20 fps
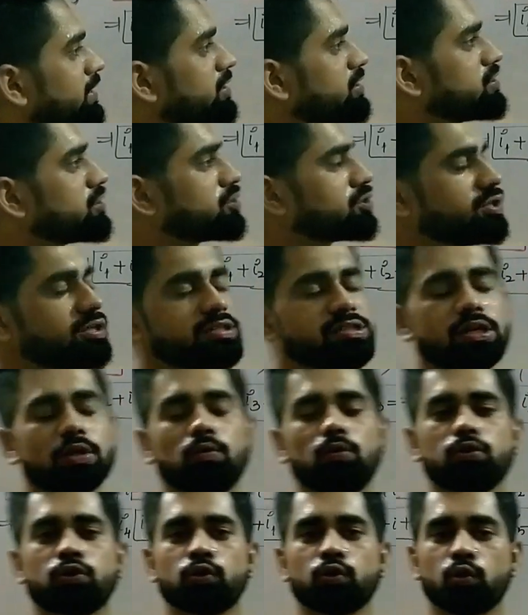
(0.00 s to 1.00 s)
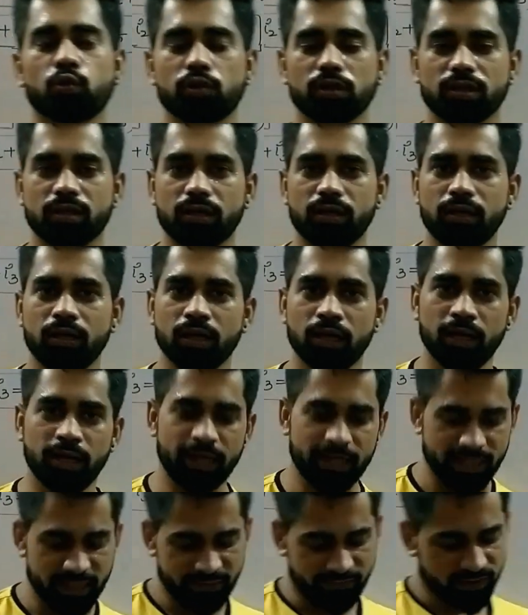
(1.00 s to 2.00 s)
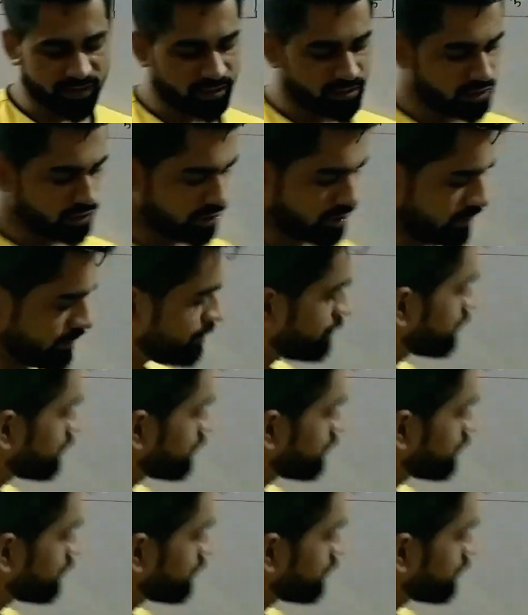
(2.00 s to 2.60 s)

द जंक्शन इज इक्वल टू टोटल करंट लिविंग द जंक्शन